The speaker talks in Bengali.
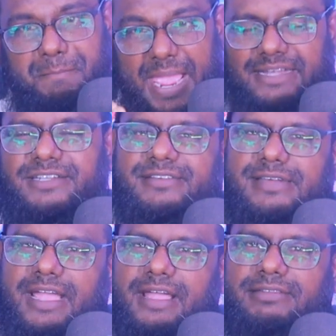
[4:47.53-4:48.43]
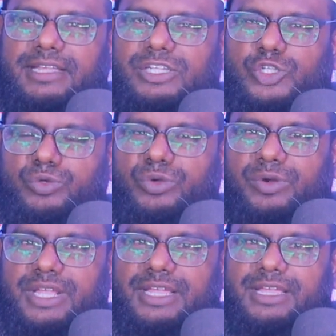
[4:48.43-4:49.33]
ভ্যাটির টাকার থেকে শুরু
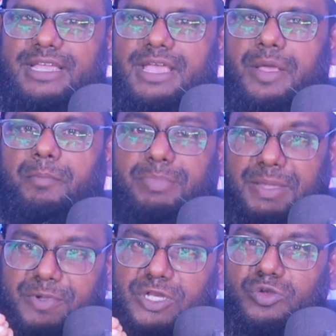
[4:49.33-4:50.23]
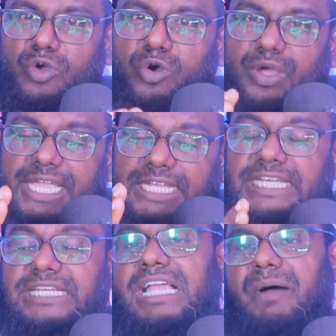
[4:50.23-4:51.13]
করে বিভিন্ন
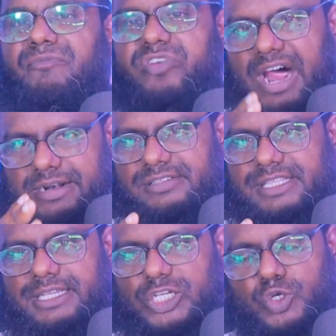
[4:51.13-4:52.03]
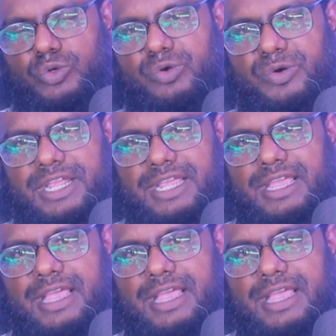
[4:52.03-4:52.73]
ইনকাম ফান্ড থেকে শুরু করে